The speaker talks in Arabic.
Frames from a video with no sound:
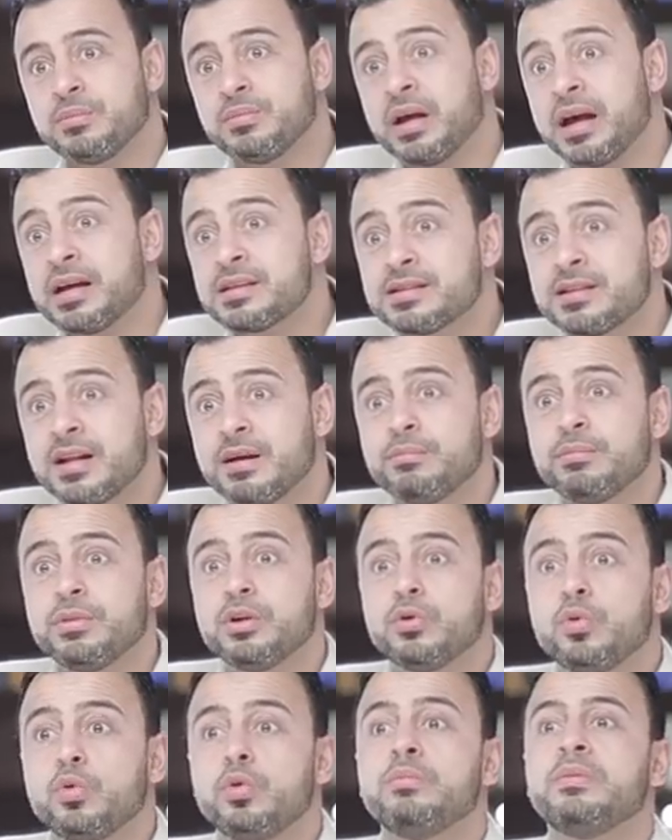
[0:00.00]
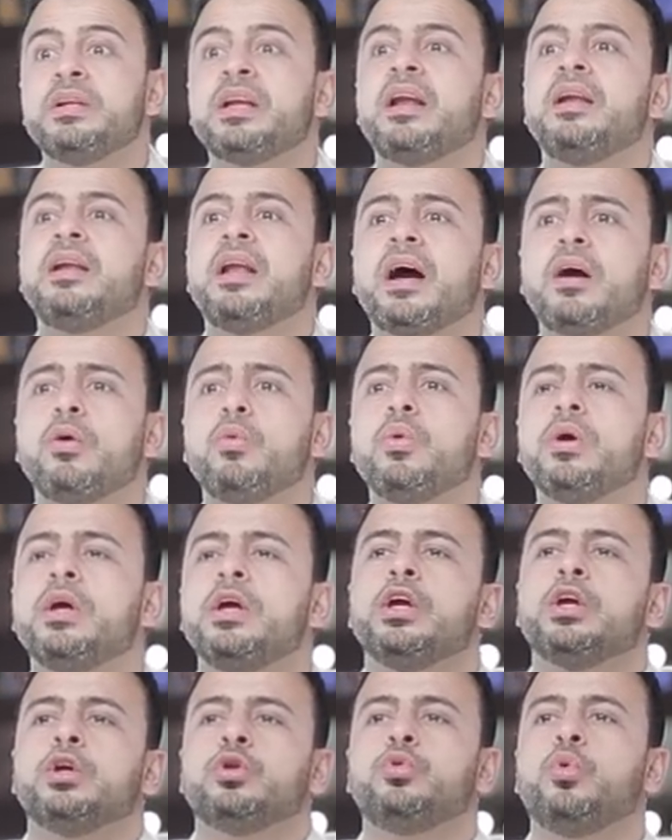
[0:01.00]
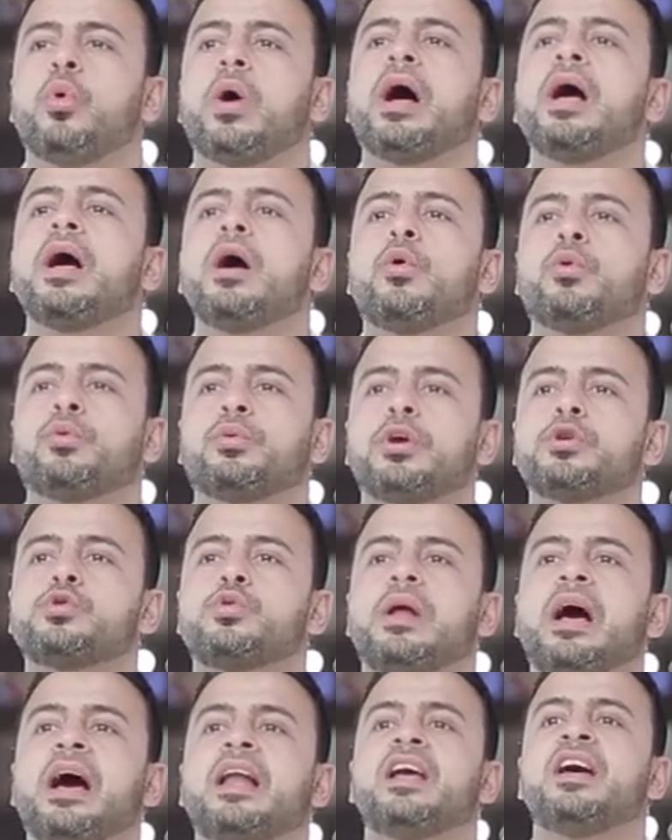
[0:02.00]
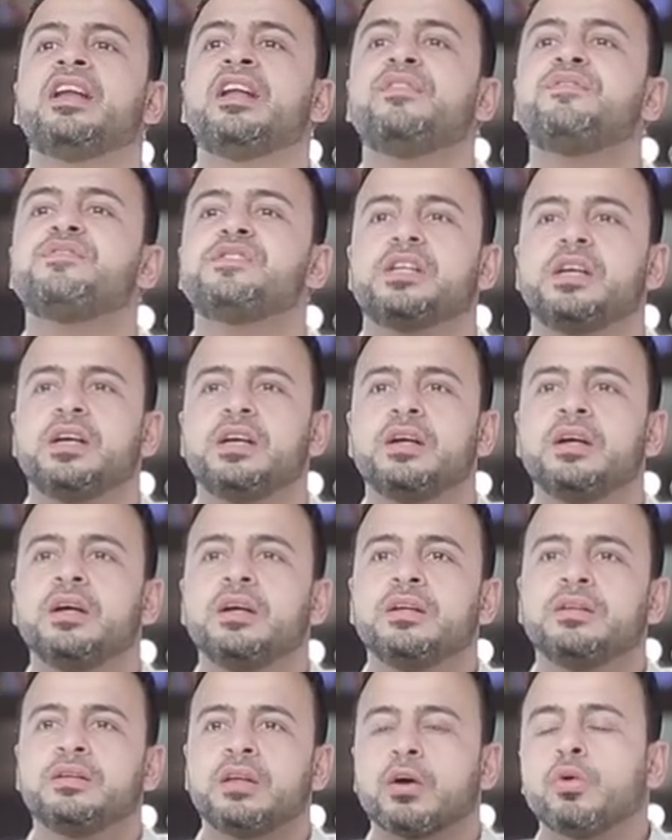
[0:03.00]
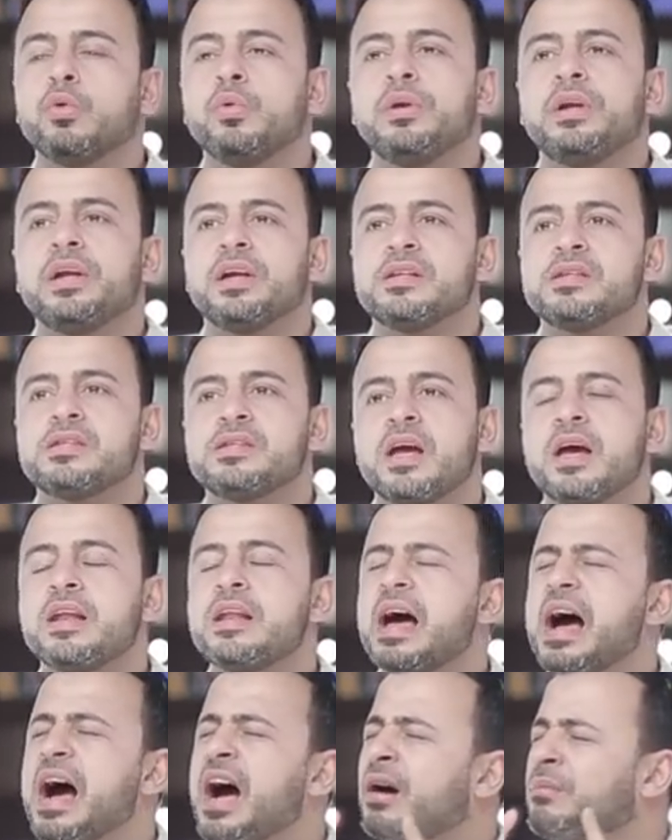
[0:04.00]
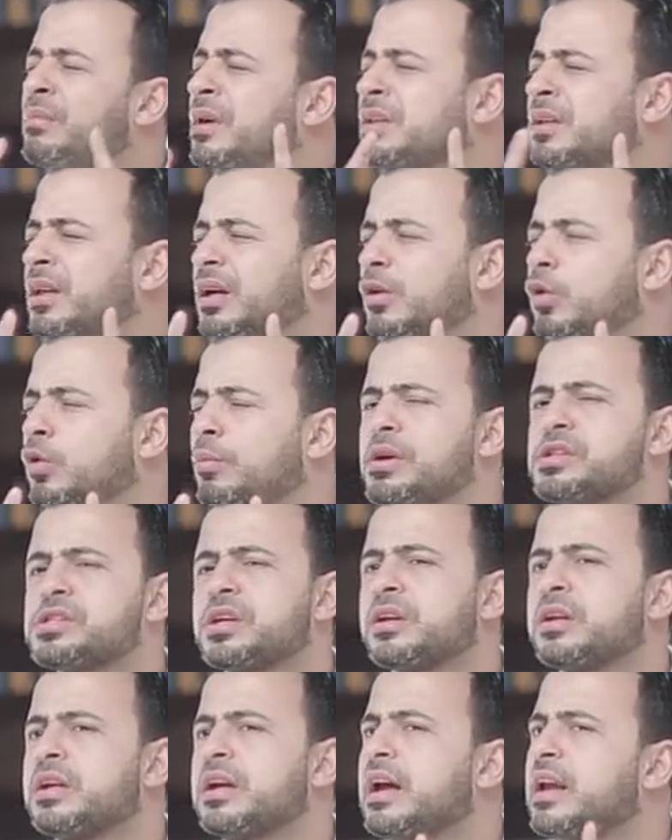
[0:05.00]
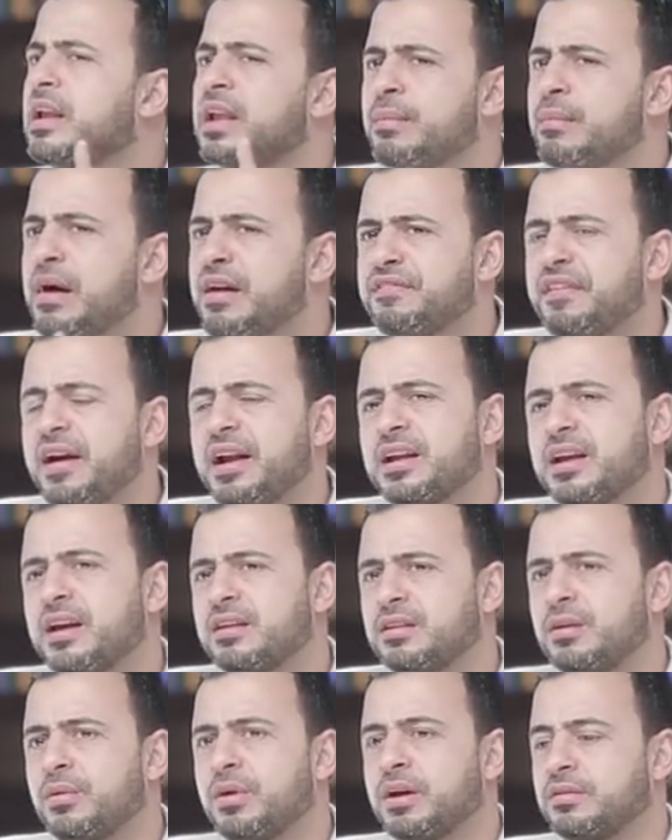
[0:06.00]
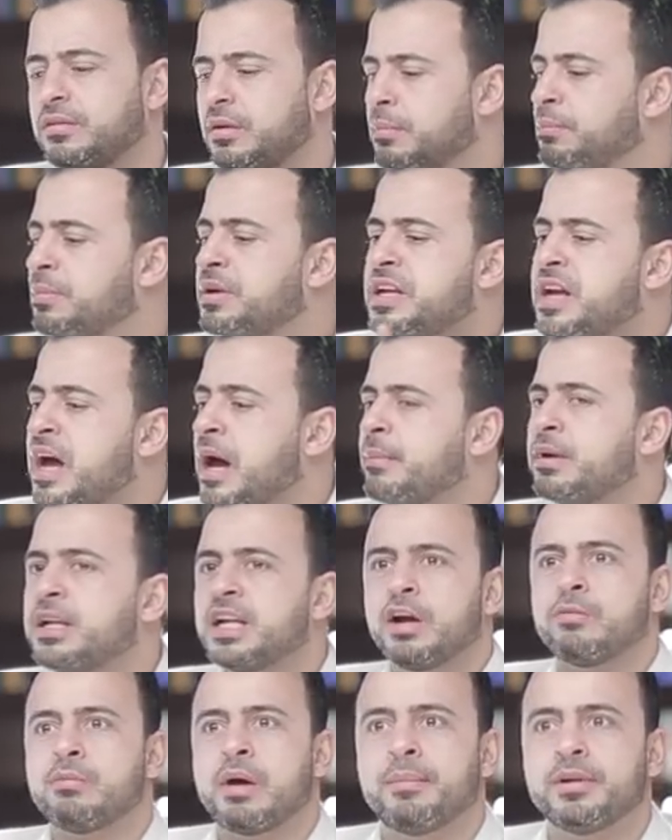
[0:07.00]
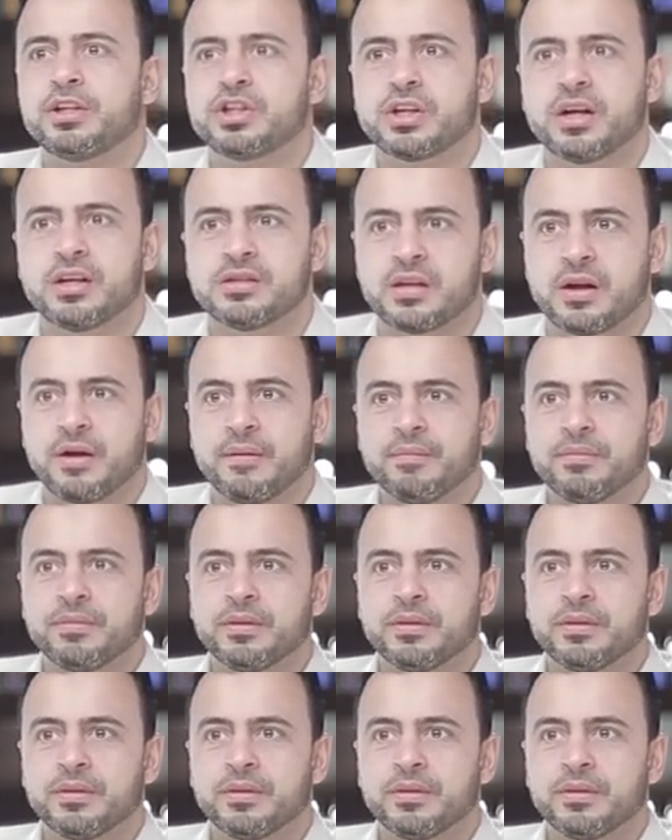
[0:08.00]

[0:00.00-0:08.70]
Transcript: بن أسلم بيقول من اللغو دعاء الرجل على نفسه تقول لإنسان أعمى الله بصري إن لم أفعل كذا وكذا ربنا يعميني لو ما عملتش كذا